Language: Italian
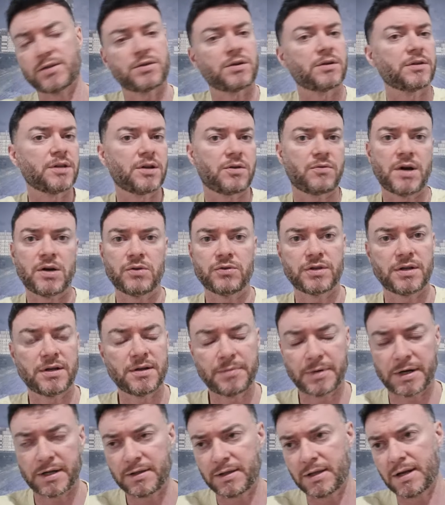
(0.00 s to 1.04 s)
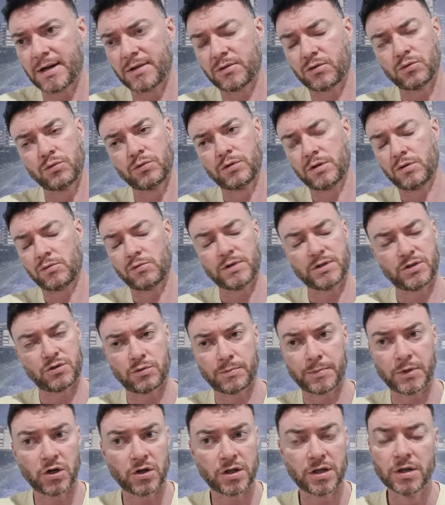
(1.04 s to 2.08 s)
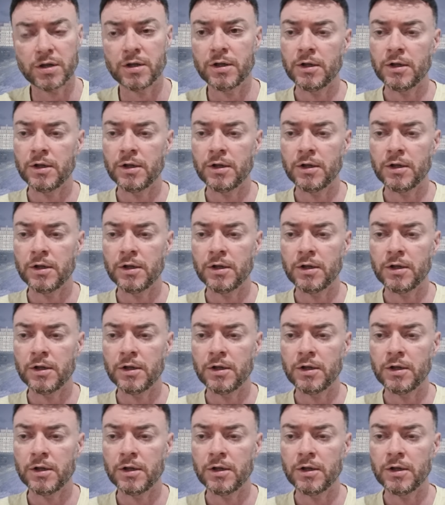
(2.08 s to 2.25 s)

soldi qua o se li prenderà tutti, questo poi,